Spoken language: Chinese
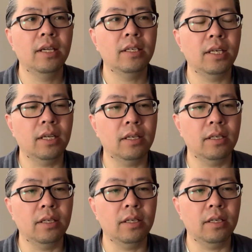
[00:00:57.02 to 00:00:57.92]
这
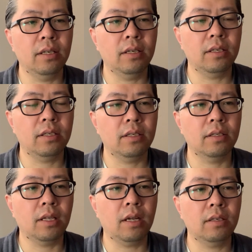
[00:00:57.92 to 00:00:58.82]
个
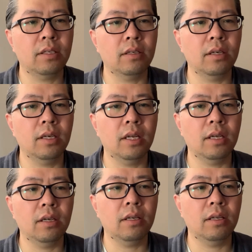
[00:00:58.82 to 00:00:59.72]
是当时的这
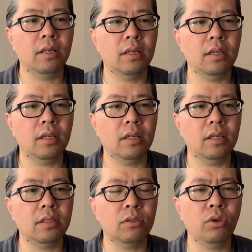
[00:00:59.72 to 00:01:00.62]
个。
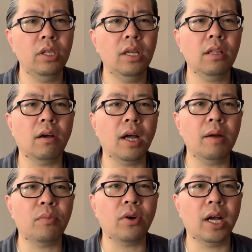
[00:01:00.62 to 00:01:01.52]
是村级领导
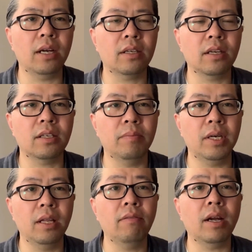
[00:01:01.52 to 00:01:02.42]
干部还是个什么
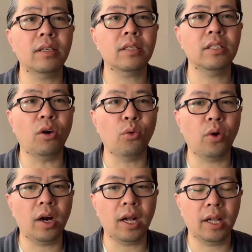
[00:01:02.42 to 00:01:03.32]
人？反正是个小
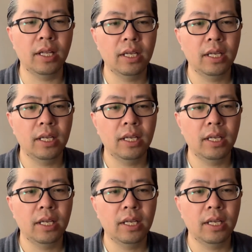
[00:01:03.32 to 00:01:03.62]
官儿啊，